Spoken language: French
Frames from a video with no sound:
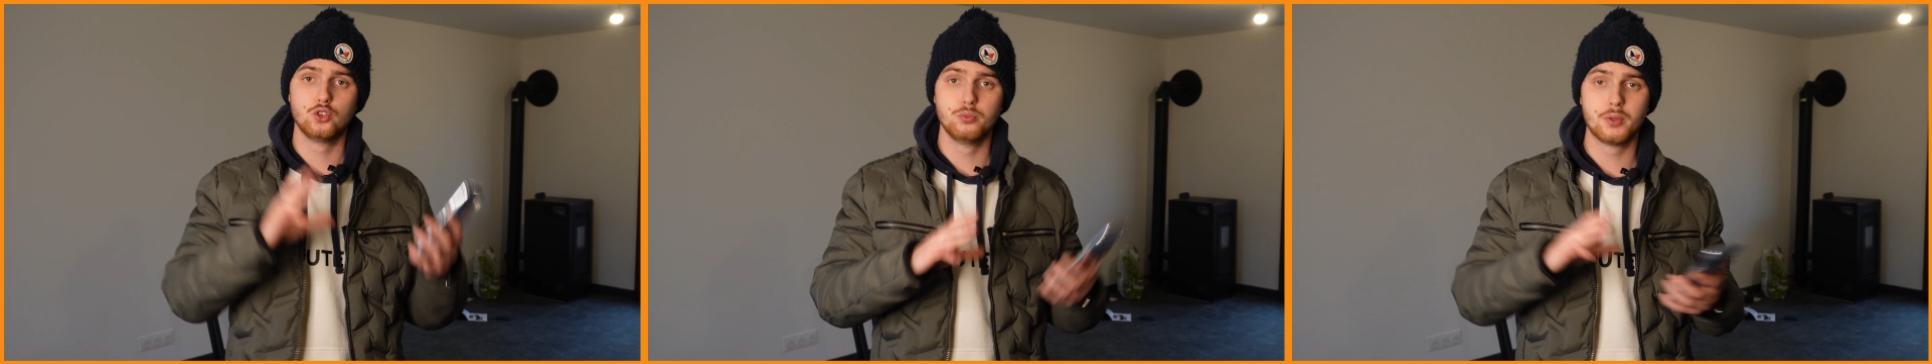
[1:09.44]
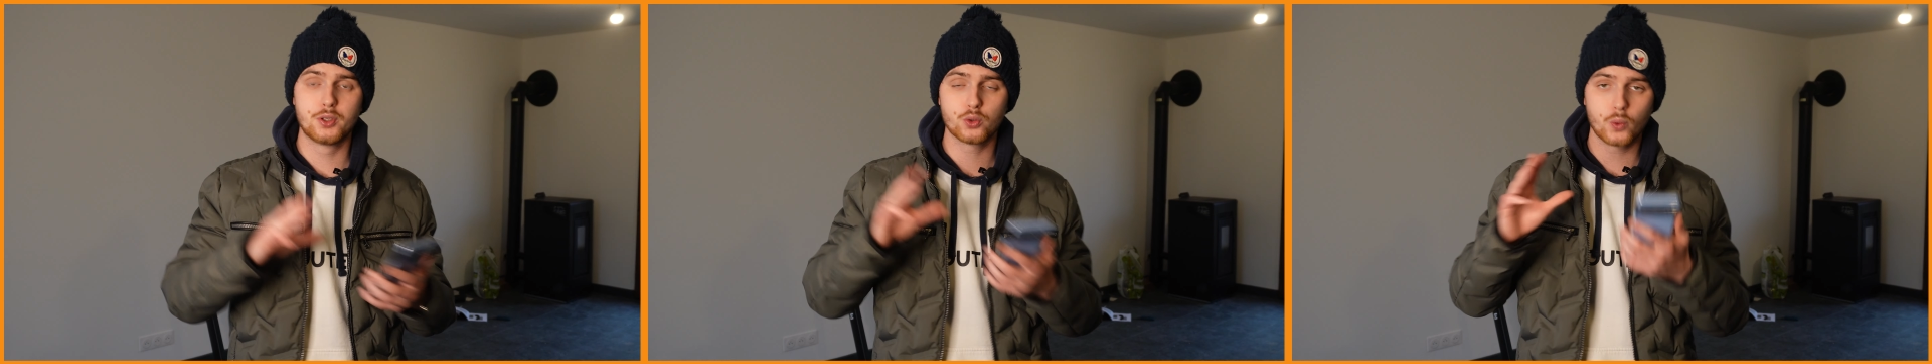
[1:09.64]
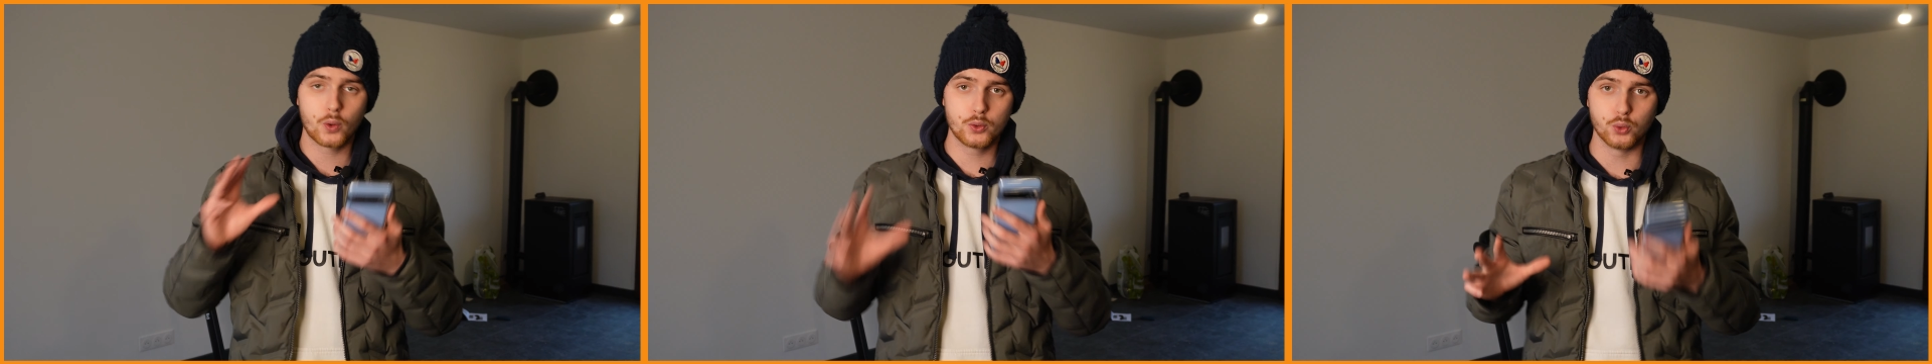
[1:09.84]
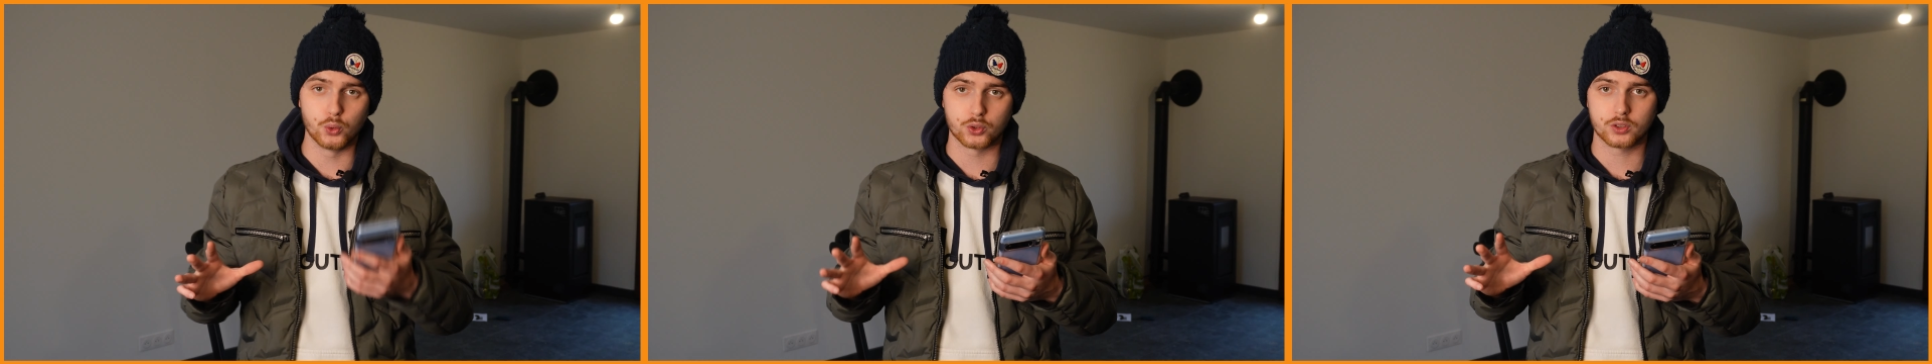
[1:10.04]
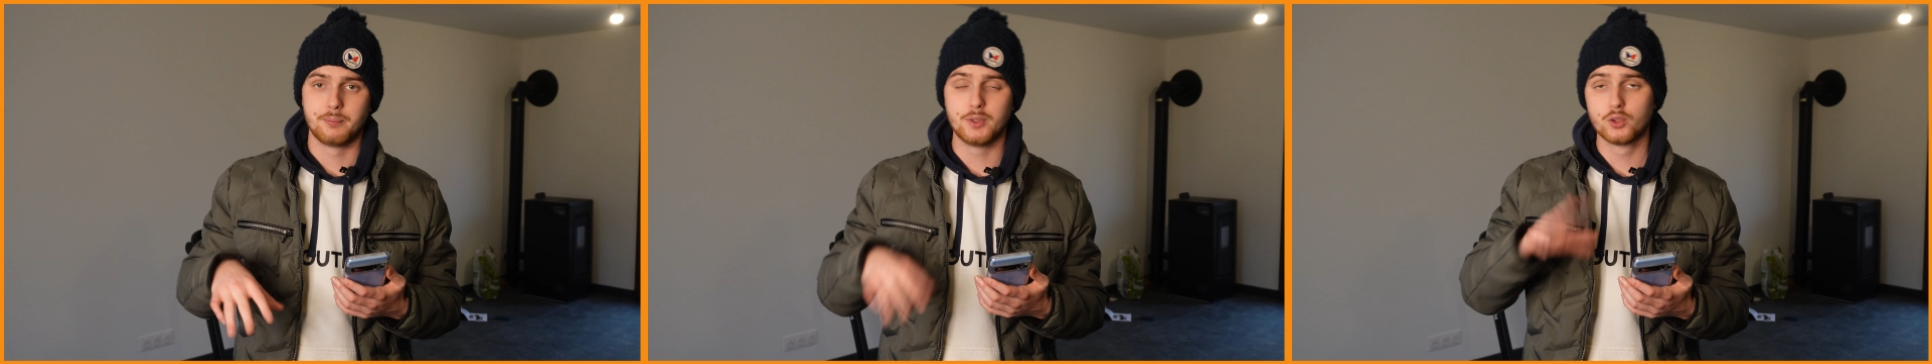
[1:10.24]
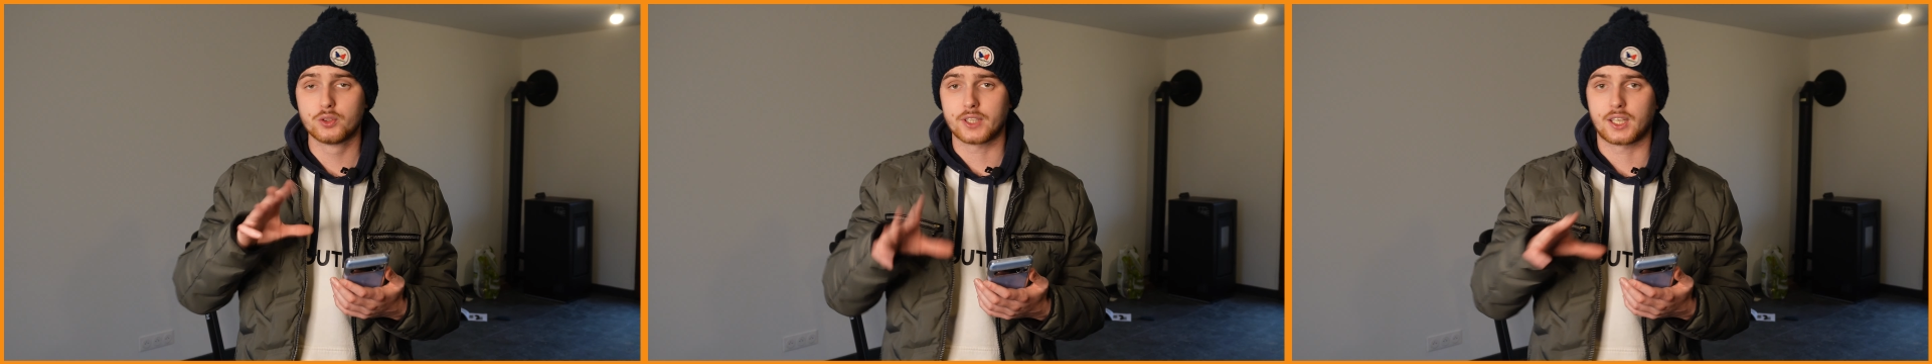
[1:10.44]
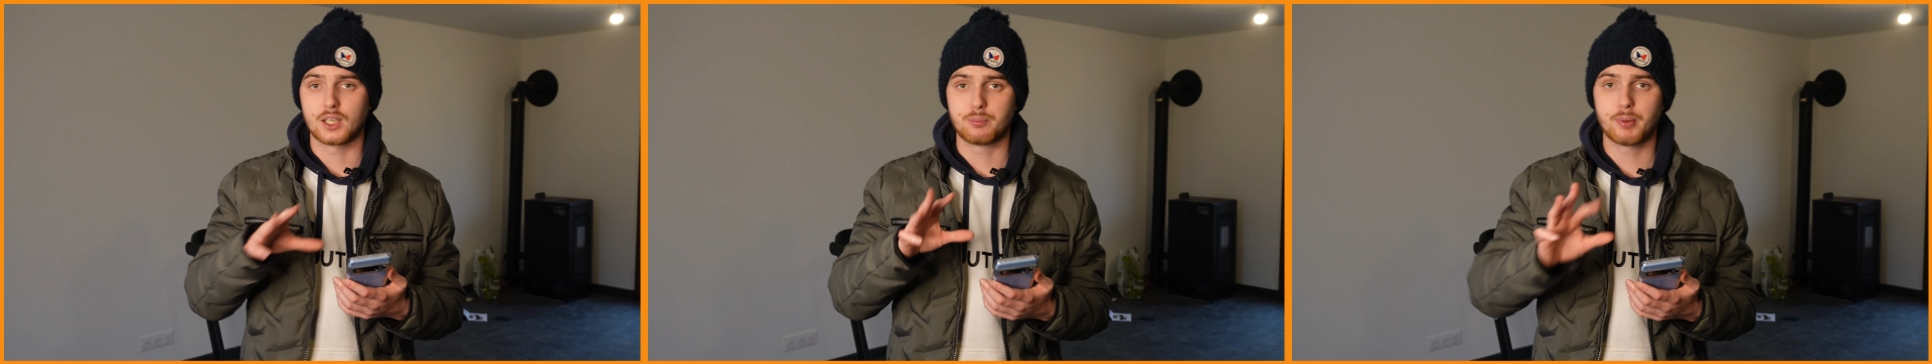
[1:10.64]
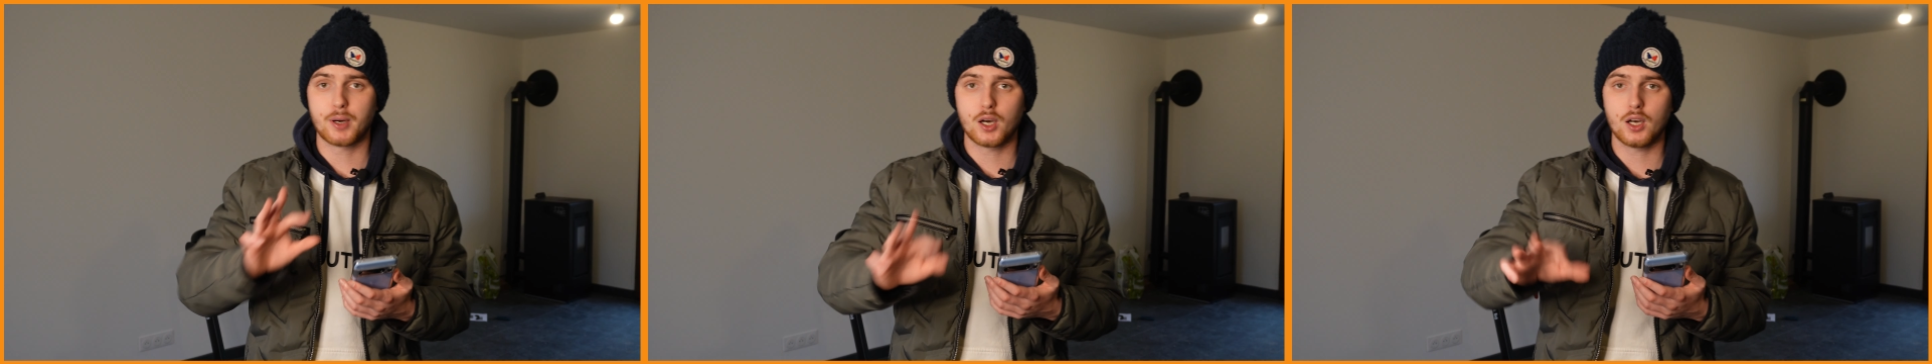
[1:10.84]
d'une maison à une autre. Mais ne
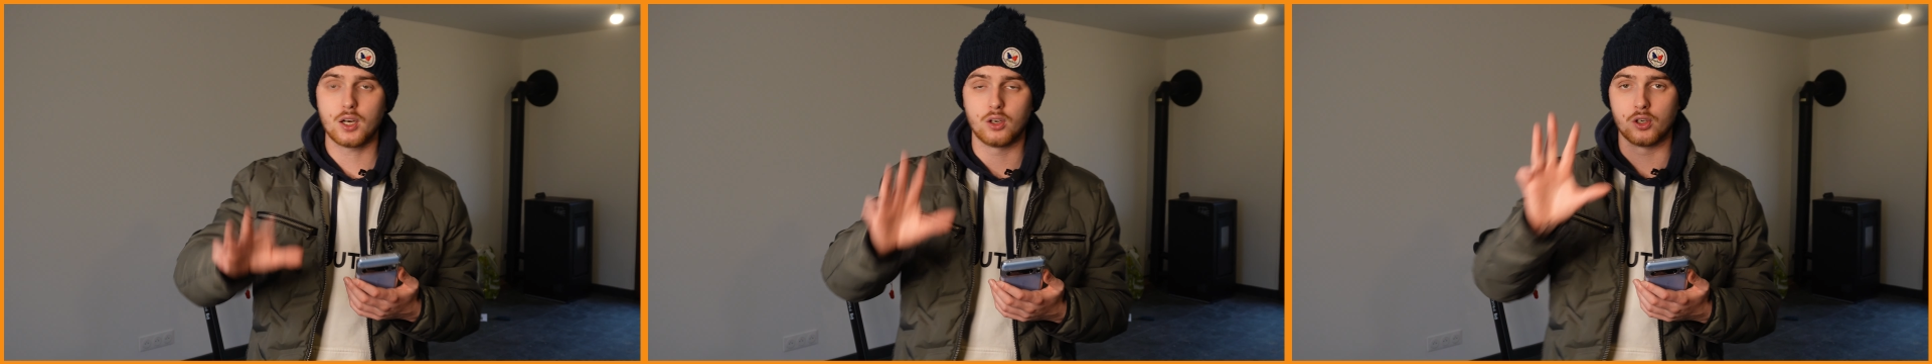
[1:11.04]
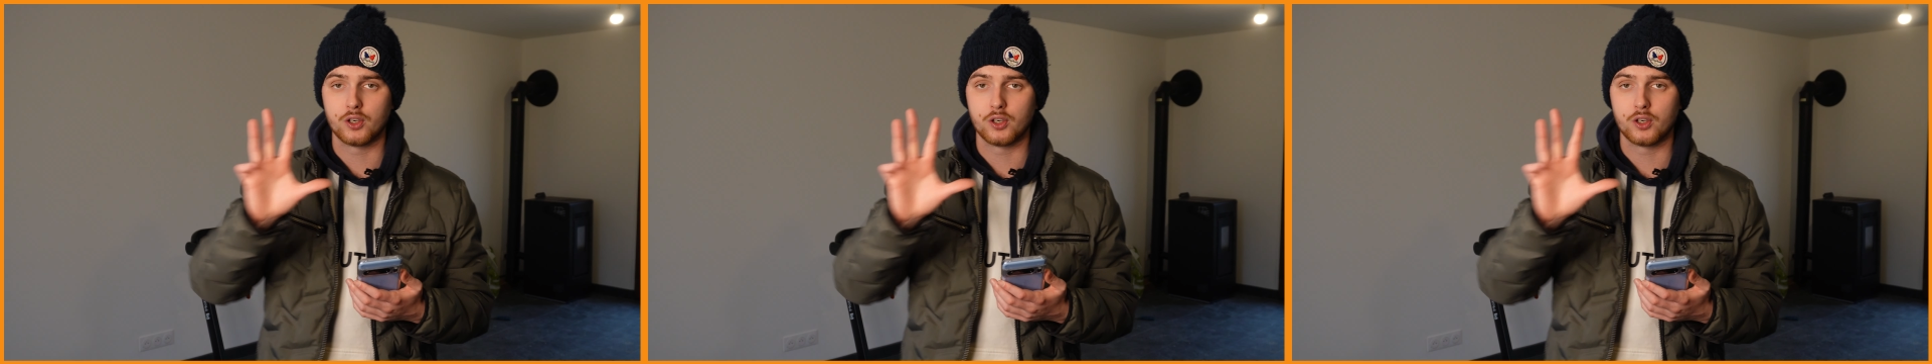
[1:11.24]
t'inquiète pas, euh,